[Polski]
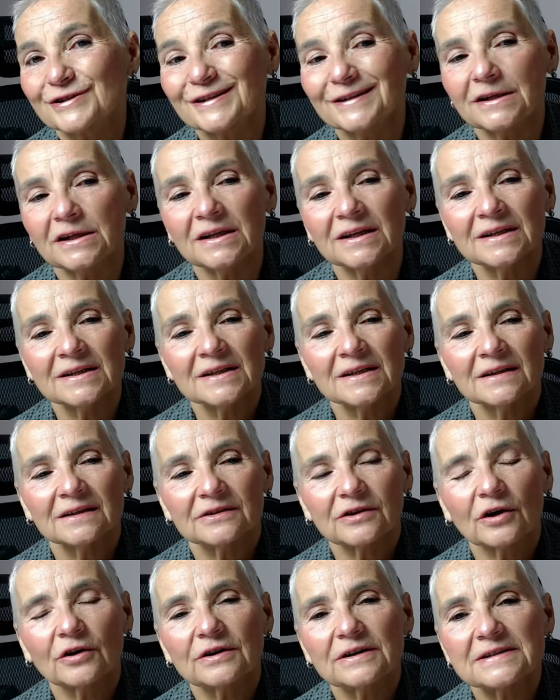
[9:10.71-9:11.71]
Czyli
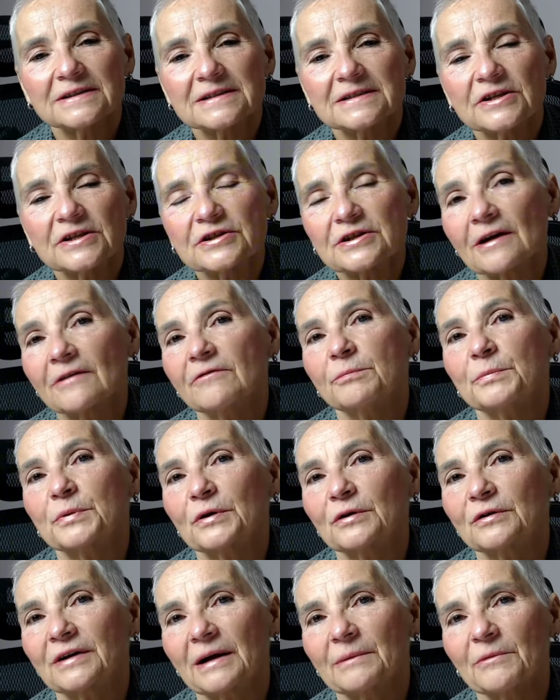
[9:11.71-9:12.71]
to jest gdzieś tam
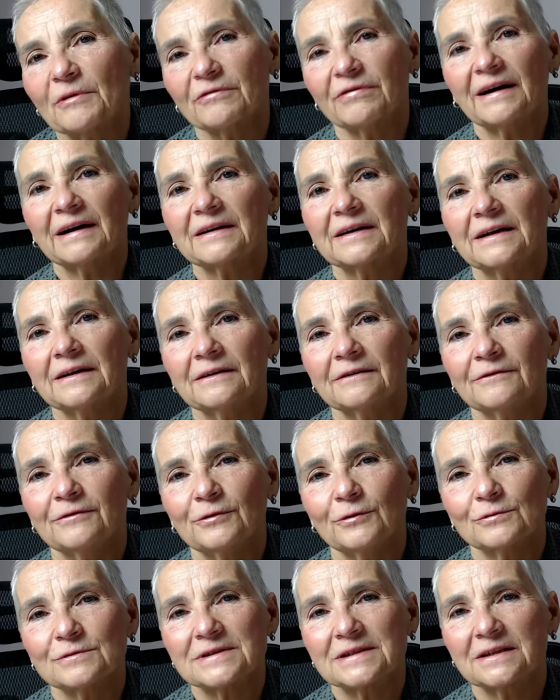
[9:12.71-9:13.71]
wprogramowane w
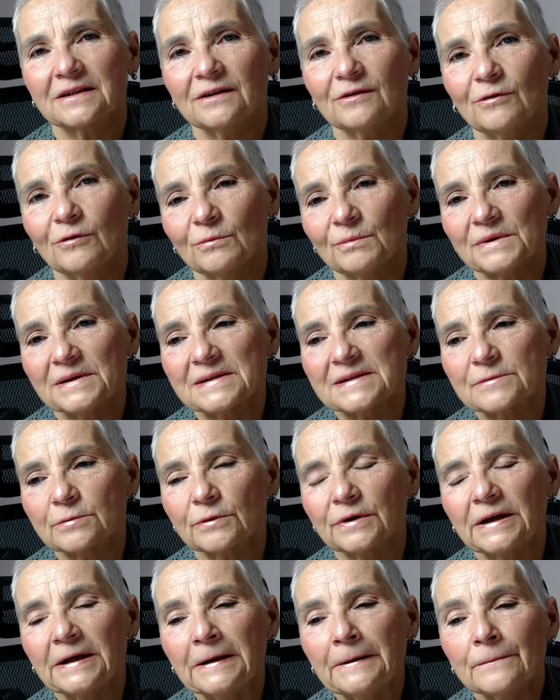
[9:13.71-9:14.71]
ludzki
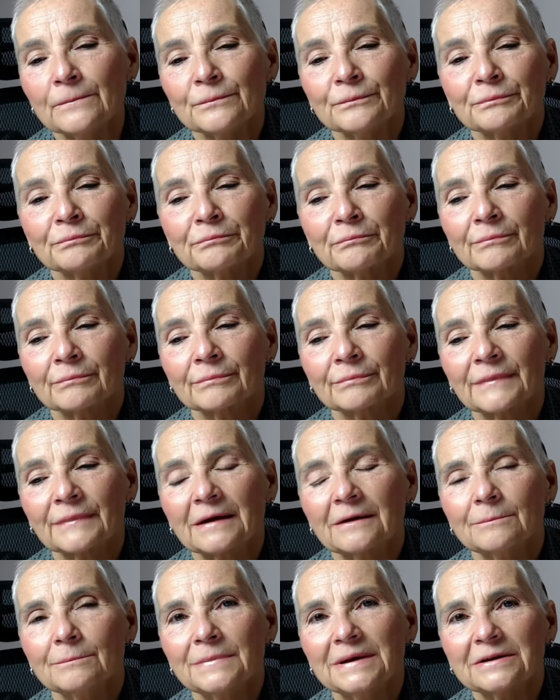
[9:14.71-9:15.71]
umysł i
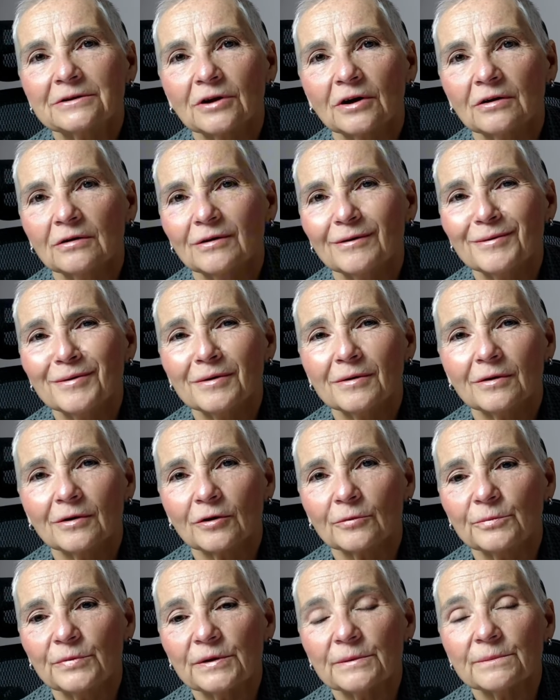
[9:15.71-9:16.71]
mm, my to
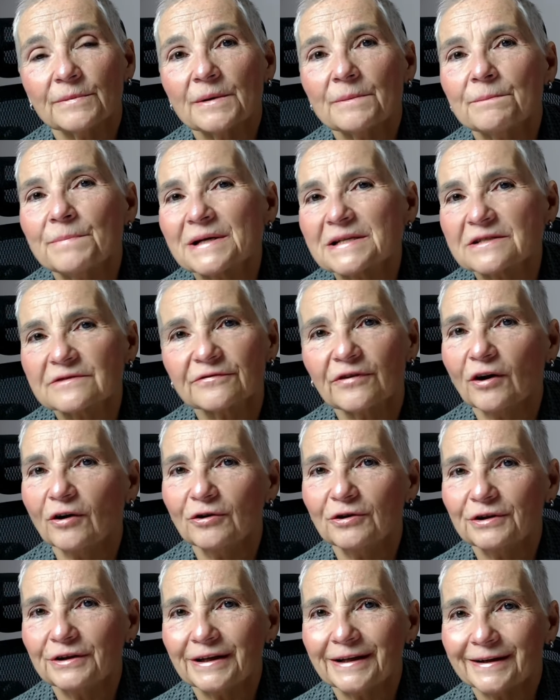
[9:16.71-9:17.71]
robimy
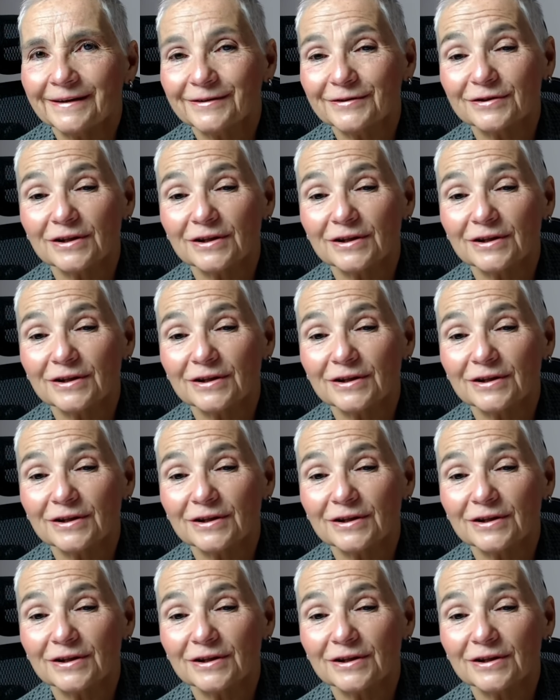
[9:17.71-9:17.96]
bezwolnie.